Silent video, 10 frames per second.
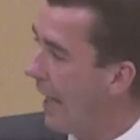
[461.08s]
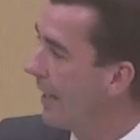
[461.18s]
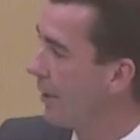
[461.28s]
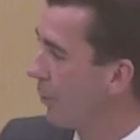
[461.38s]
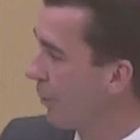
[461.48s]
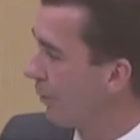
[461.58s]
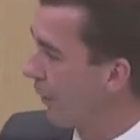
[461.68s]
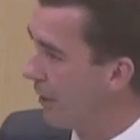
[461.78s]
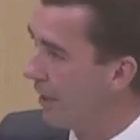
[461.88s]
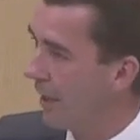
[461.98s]

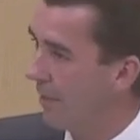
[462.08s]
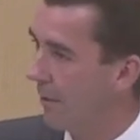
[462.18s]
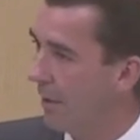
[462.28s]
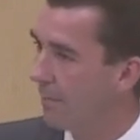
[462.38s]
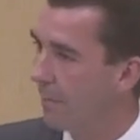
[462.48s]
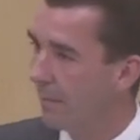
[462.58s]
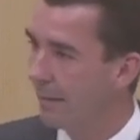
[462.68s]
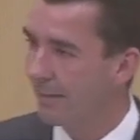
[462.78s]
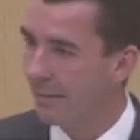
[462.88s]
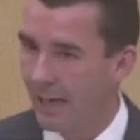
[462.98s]
eindrucksvoll einmal
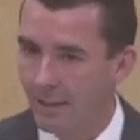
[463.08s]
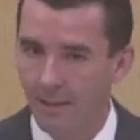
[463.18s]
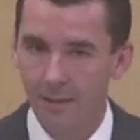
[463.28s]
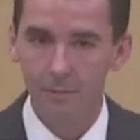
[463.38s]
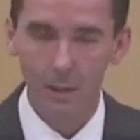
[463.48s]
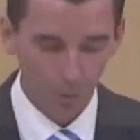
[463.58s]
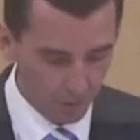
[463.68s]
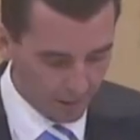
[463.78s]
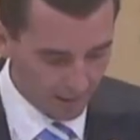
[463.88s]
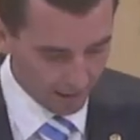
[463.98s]
bewiesen hat, wie
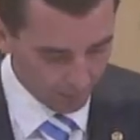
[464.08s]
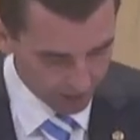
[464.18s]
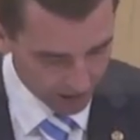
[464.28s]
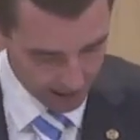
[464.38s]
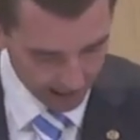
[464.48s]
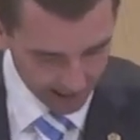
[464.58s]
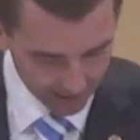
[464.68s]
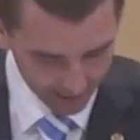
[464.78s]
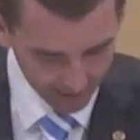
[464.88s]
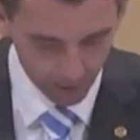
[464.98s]
hoch die
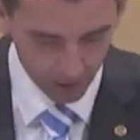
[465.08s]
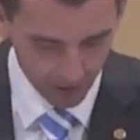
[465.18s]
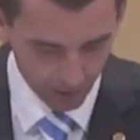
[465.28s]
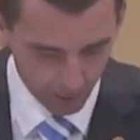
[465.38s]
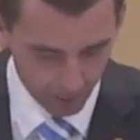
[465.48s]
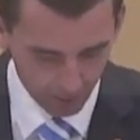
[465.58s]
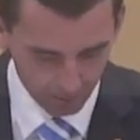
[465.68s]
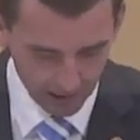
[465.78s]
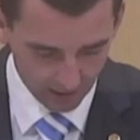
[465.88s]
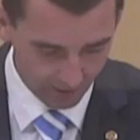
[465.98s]
Glaubwürdigkeit dieser neuen
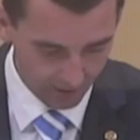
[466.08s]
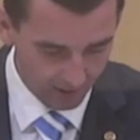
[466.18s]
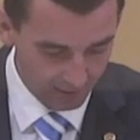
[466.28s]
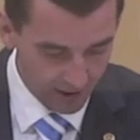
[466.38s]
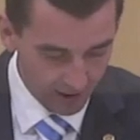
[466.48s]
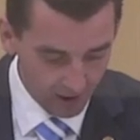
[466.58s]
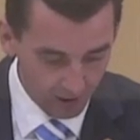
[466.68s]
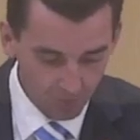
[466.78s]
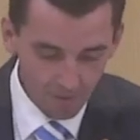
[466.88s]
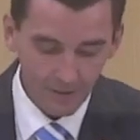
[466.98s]
ÖVP ist.
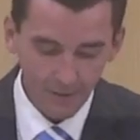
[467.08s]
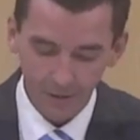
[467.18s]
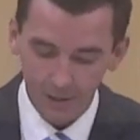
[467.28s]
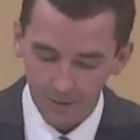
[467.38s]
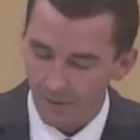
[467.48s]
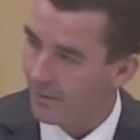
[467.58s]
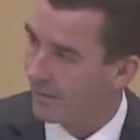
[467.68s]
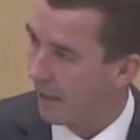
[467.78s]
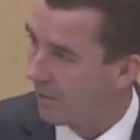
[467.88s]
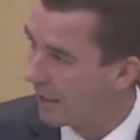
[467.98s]
Und sie zögern und
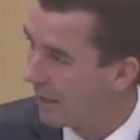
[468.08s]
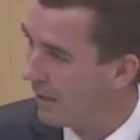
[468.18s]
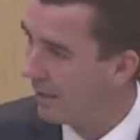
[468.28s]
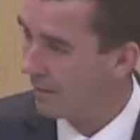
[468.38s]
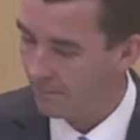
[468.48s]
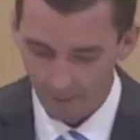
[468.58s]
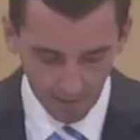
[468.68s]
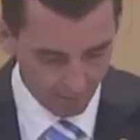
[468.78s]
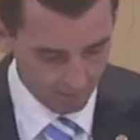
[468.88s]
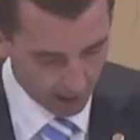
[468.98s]
zaudern,
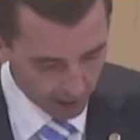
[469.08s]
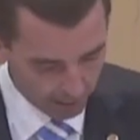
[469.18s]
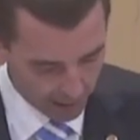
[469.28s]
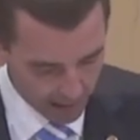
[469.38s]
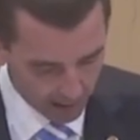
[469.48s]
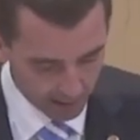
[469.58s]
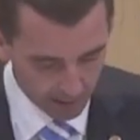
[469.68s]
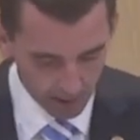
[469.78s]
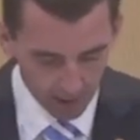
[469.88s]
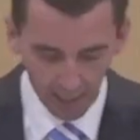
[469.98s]
wenn es darum geht,
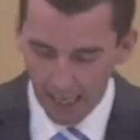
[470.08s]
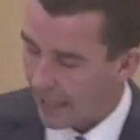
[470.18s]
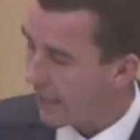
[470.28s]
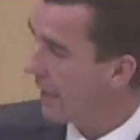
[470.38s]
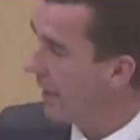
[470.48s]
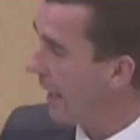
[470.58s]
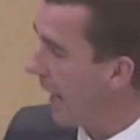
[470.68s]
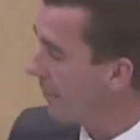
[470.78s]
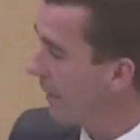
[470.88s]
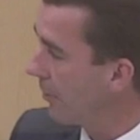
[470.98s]
ihre eigenen
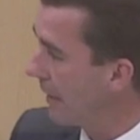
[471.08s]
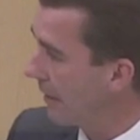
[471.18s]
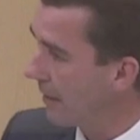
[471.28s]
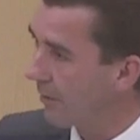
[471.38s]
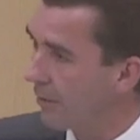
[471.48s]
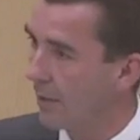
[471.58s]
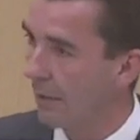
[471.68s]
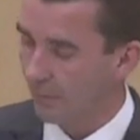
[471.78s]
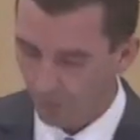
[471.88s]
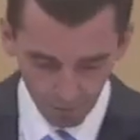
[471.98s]
Abgeordneten zur
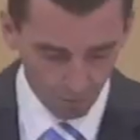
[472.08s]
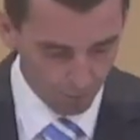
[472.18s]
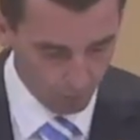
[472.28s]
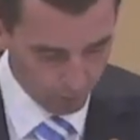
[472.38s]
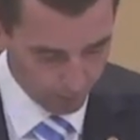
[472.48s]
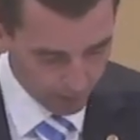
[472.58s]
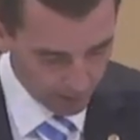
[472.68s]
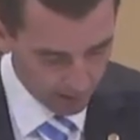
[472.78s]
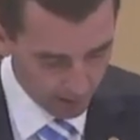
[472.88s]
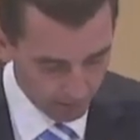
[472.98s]
Raison zu rufen,
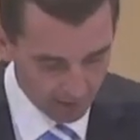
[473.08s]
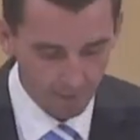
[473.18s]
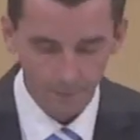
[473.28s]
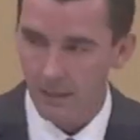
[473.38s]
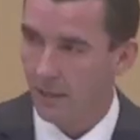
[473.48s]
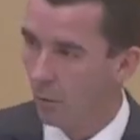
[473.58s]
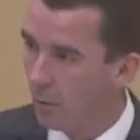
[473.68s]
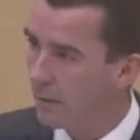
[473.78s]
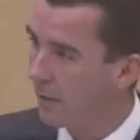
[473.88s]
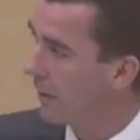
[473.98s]
wenn sie
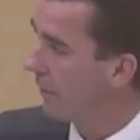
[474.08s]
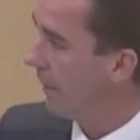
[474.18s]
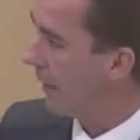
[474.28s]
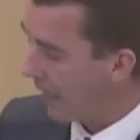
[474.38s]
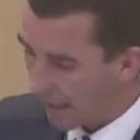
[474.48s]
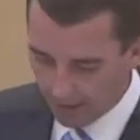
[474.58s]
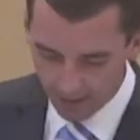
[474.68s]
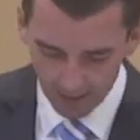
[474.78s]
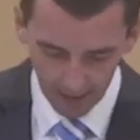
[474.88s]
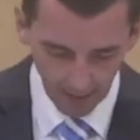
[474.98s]
wiederholt wir
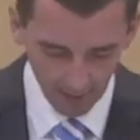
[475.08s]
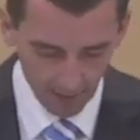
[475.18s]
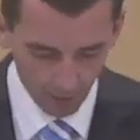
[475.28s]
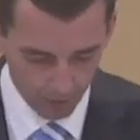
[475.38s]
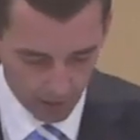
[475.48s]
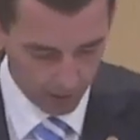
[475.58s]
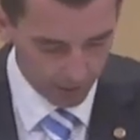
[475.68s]
Wahlattacken auf die